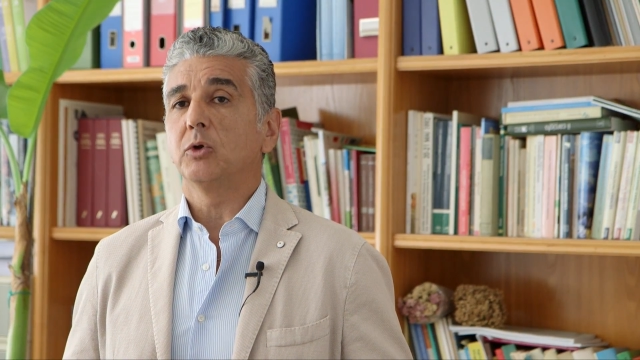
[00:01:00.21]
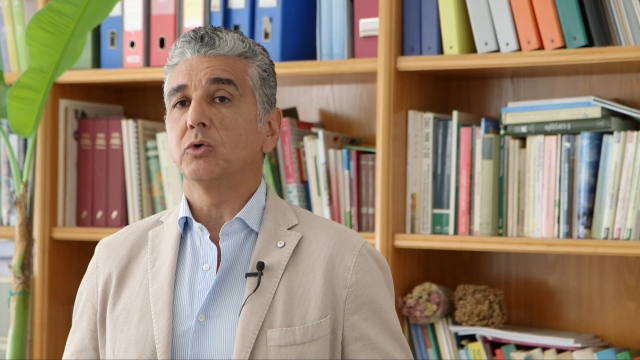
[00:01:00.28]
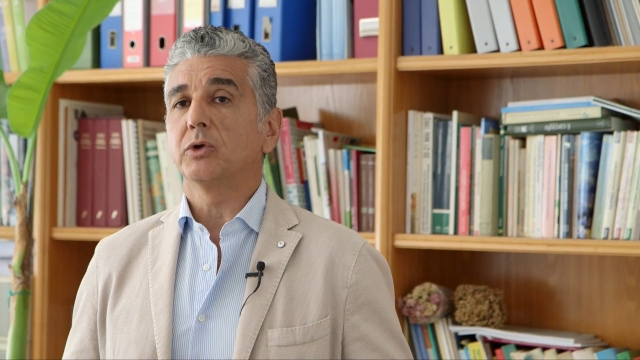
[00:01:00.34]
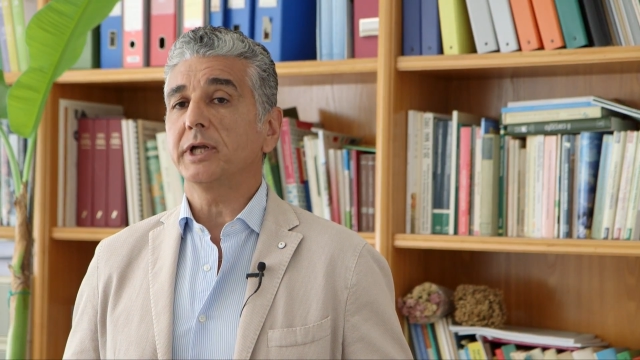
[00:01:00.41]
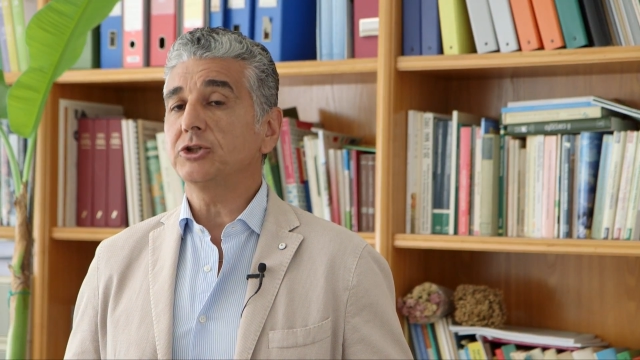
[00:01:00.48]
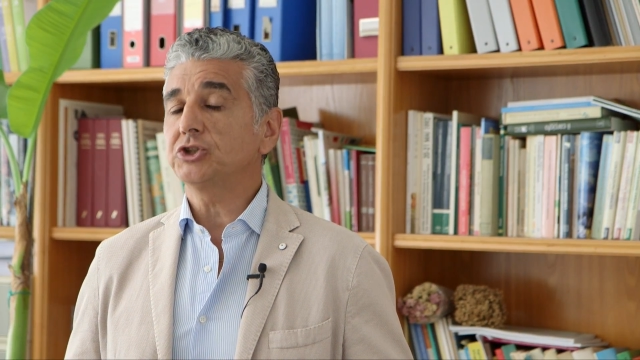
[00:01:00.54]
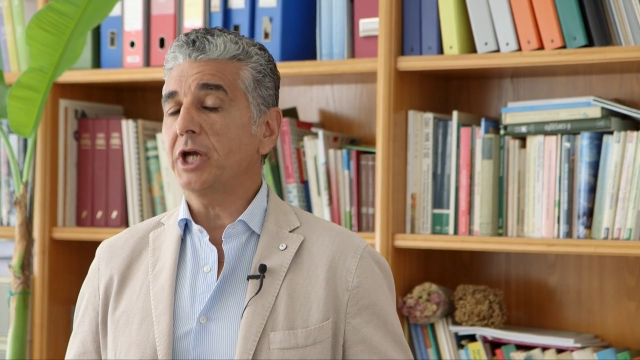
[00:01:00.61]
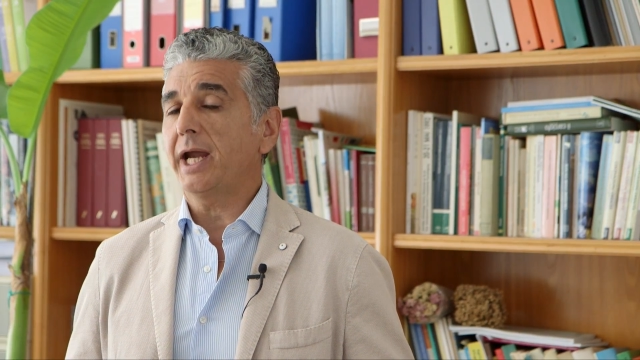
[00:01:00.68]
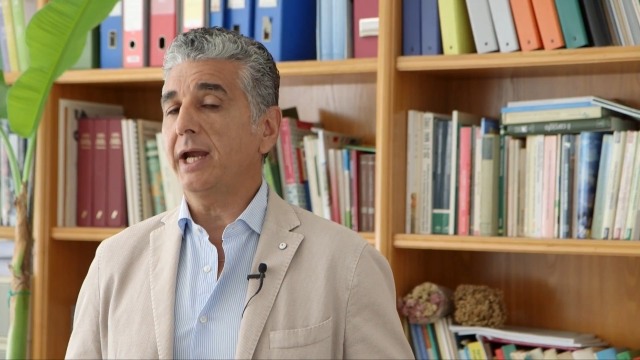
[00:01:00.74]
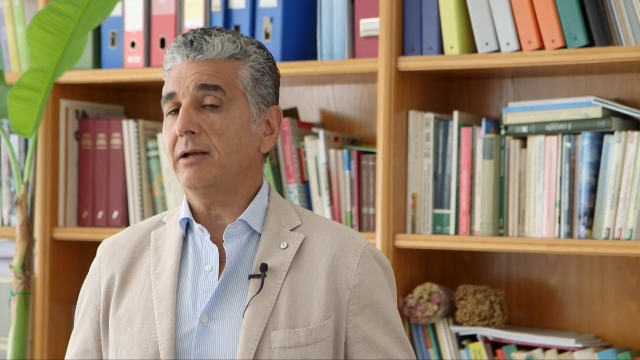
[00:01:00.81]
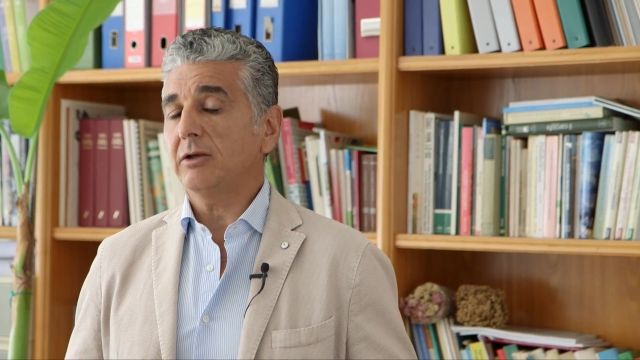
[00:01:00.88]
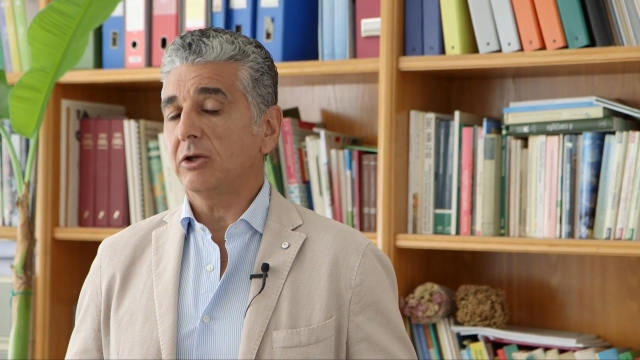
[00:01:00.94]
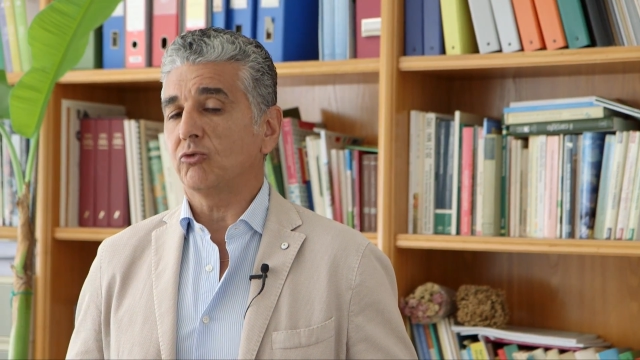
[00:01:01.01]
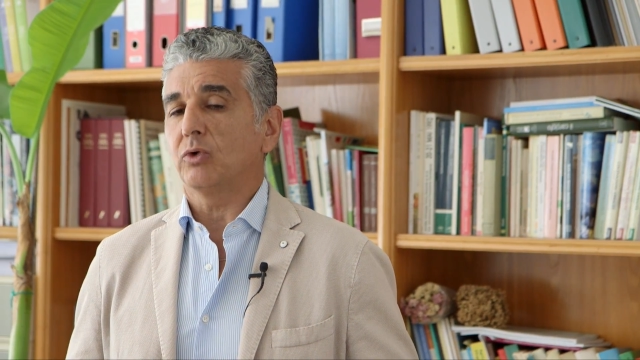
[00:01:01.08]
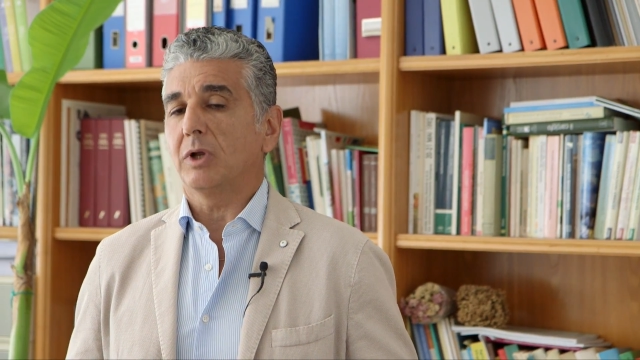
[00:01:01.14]
più
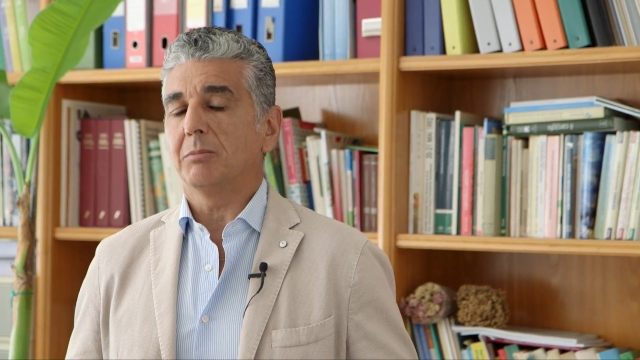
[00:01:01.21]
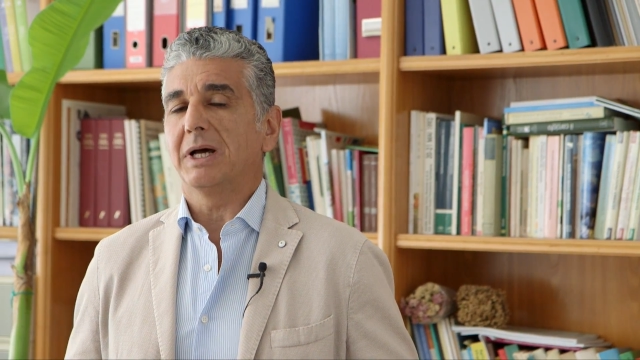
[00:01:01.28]
recenti, sulla